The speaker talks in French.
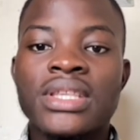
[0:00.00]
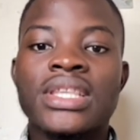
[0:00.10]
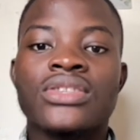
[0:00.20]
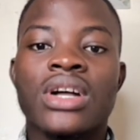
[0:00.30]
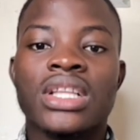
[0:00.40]

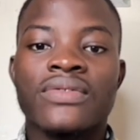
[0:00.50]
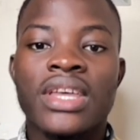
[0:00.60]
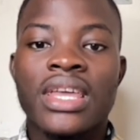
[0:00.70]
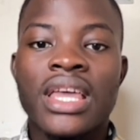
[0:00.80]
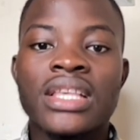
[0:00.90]

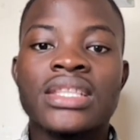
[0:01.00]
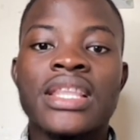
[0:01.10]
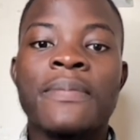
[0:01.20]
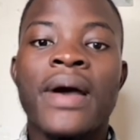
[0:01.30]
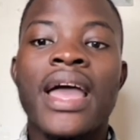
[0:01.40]
695
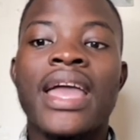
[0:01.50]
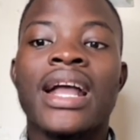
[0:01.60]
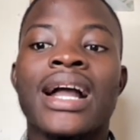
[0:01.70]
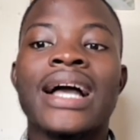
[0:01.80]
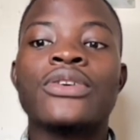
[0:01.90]
n'est pas un
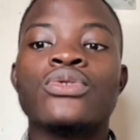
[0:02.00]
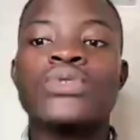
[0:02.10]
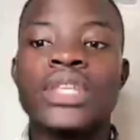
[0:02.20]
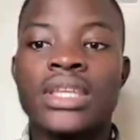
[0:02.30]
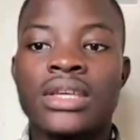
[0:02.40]
cas
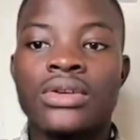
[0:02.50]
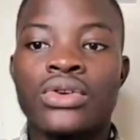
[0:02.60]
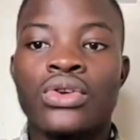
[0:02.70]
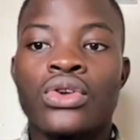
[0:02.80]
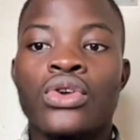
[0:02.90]
unique.
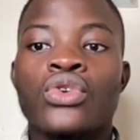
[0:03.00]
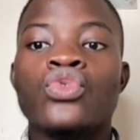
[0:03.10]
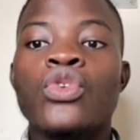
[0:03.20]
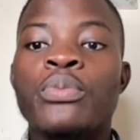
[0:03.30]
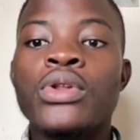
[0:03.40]

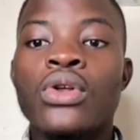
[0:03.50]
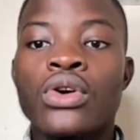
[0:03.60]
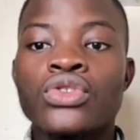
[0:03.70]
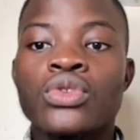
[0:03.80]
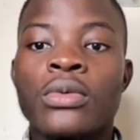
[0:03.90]
Depuis le
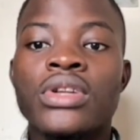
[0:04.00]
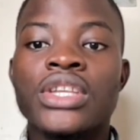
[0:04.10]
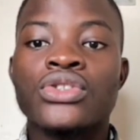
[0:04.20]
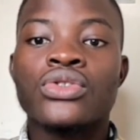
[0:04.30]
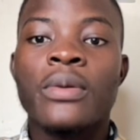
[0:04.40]
lancement des
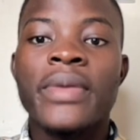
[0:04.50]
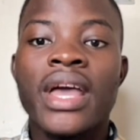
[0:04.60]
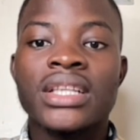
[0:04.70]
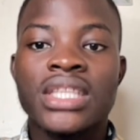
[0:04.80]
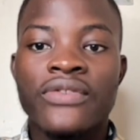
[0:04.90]
jetons
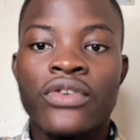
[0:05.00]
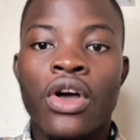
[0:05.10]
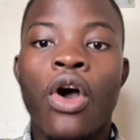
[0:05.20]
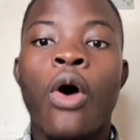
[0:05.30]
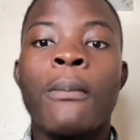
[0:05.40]
BRC20
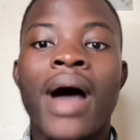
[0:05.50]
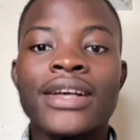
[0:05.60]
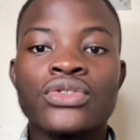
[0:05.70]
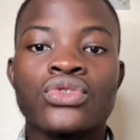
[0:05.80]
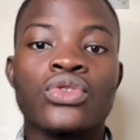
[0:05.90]
en
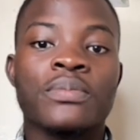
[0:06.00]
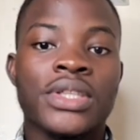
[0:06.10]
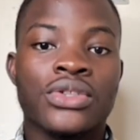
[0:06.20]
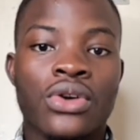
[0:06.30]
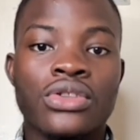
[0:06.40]
mars sur
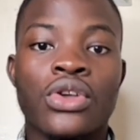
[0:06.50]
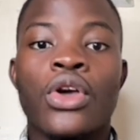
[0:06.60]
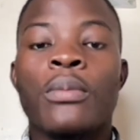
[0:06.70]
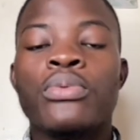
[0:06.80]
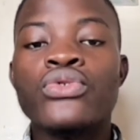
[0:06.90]
Bitcoin,
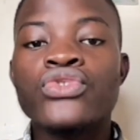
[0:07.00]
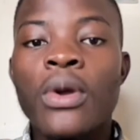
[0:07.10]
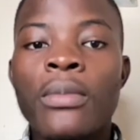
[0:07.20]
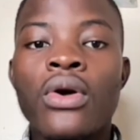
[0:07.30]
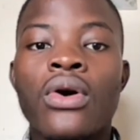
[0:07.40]
plusieurs
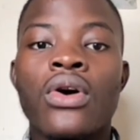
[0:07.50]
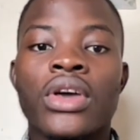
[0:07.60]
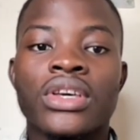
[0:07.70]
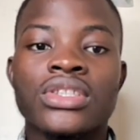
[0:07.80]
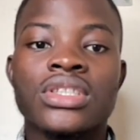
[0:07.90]
blocs ont
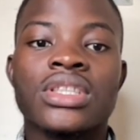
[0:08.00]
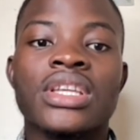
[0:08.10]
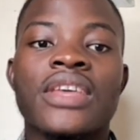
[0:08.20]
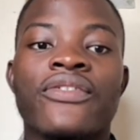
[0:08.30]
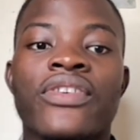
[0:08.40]
enregistré
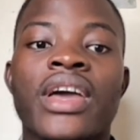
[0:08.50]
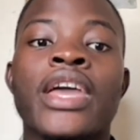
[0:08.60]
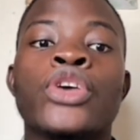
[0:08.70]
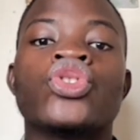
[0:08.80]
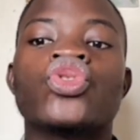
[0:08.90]
des frais
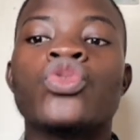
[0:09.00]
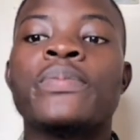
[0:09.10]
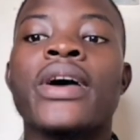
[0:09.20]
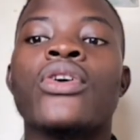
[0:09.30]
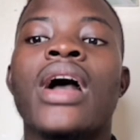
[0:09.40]

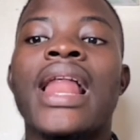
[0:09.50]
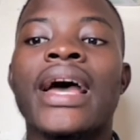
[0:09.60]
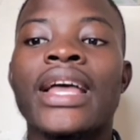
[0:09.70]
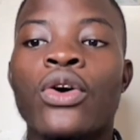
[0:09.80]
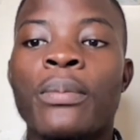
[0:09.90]
supérieurs à la
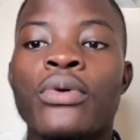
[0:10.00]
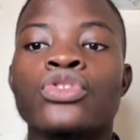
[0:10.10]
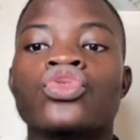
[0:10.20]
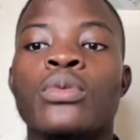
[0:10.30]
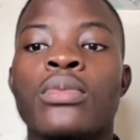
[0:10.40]

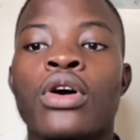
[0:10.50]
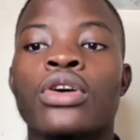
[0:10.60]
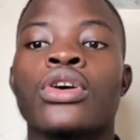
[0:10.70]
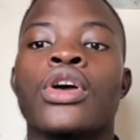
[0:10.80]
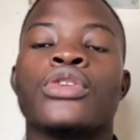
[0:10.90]
récompense de
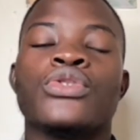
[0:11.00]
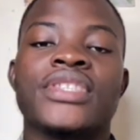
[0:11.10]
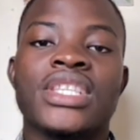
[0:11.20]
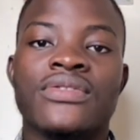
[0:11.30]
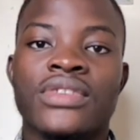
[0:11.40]
blocs de
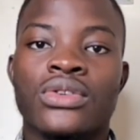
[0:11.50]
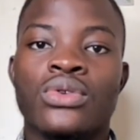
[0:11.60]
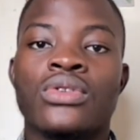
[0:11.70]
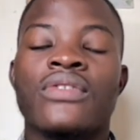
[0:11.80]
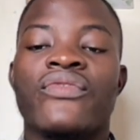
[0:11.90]

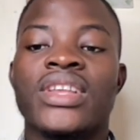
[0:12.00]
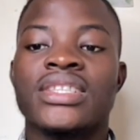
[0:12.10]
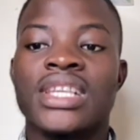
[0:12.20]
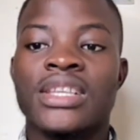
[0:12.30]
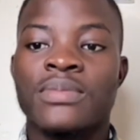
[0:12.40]

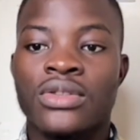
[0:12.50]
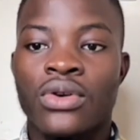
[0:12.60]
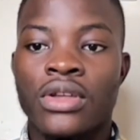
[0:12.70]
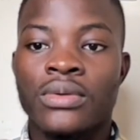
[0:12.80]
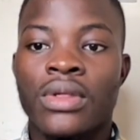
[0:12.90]
6,25 Bitcoin.